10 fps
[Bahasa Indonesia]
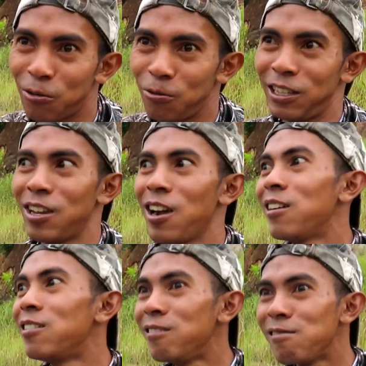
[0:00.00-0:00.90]
tahu kita
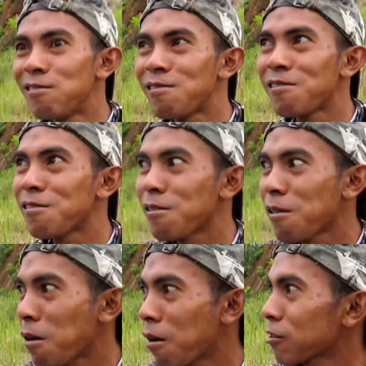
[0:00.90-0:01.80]

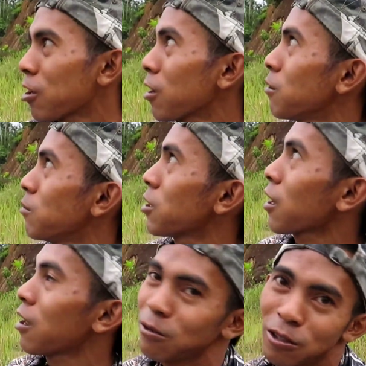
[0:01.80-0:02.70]
karena kita bisa
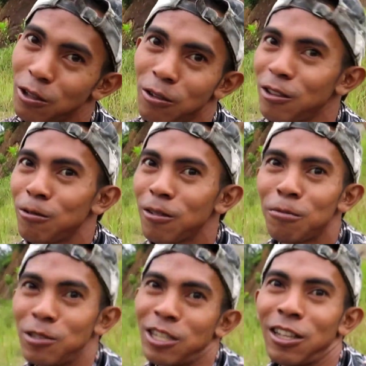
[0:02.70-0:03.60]
kalau gitu itu nggak
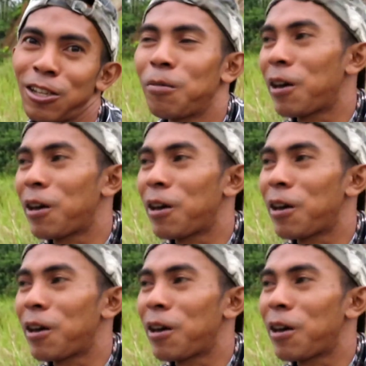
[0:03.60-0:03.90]
bisa nggak bang